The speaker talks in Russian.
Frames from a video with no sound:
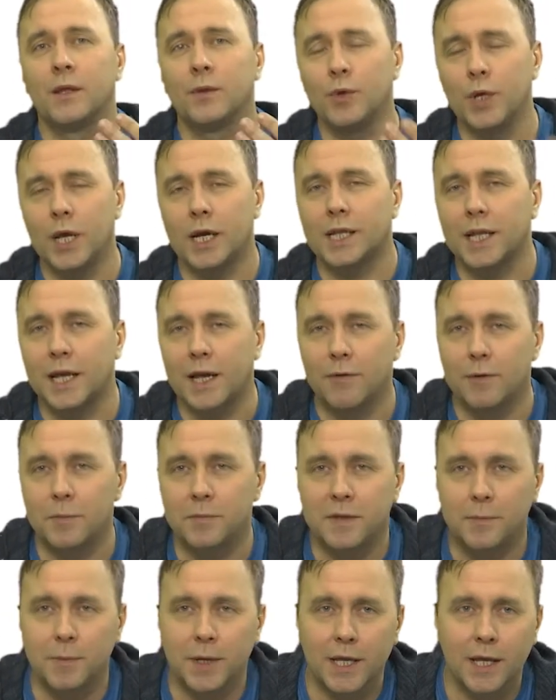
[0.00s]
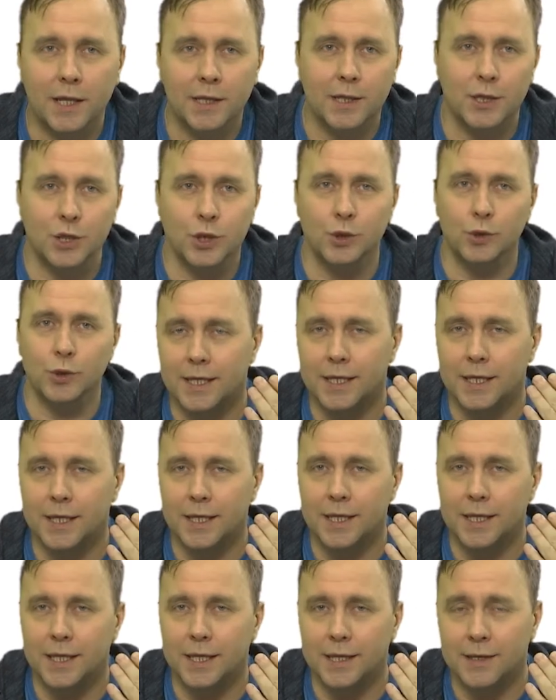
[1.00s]
Но ну, я к таковым себя не отношу. И
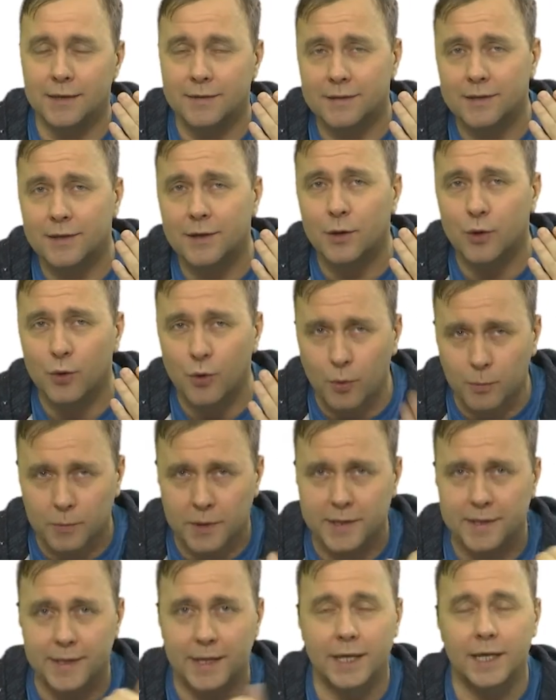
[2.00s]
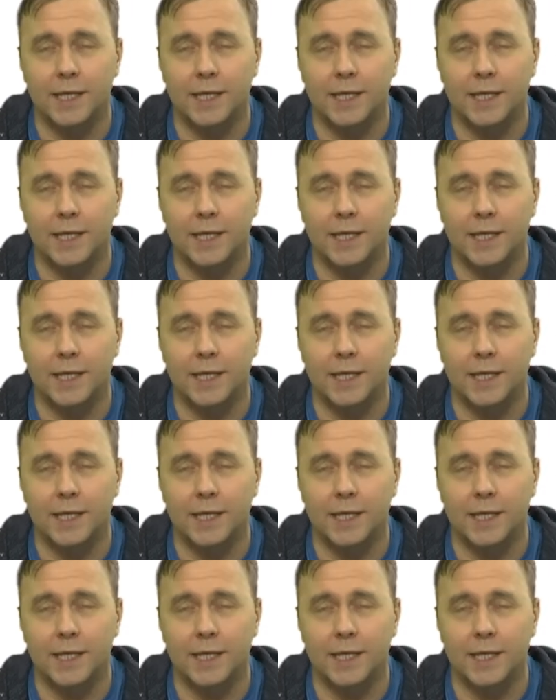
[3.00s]
не из скромности,